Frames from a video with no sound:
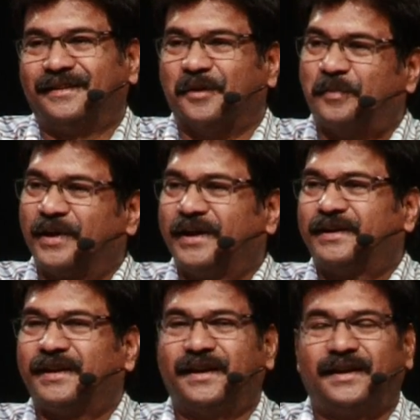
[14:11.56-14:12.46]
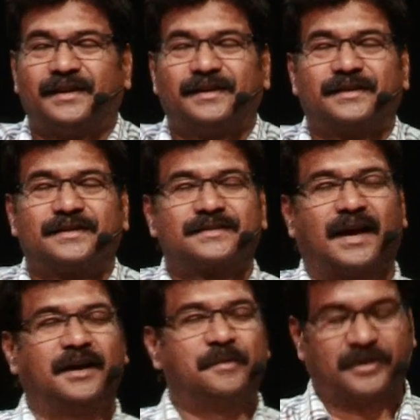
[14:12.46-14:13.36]
ఎప్పుడైతే
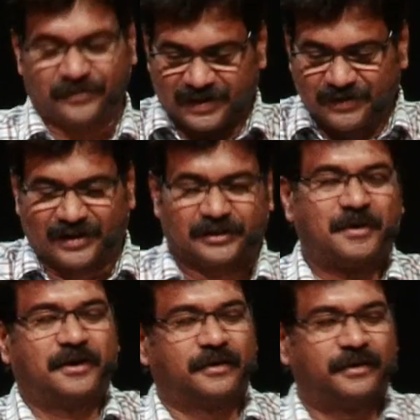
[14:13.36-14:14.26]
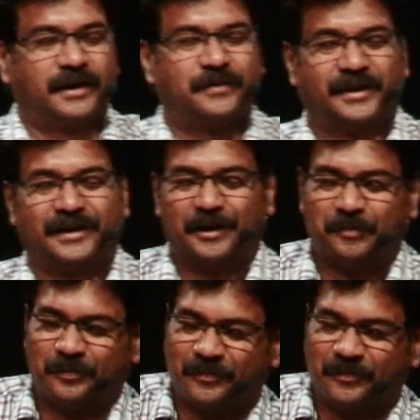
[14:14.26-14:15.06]
సంఘం ఇవన్నీ వర్తమానంలో లేవు నేను వెళ్ళి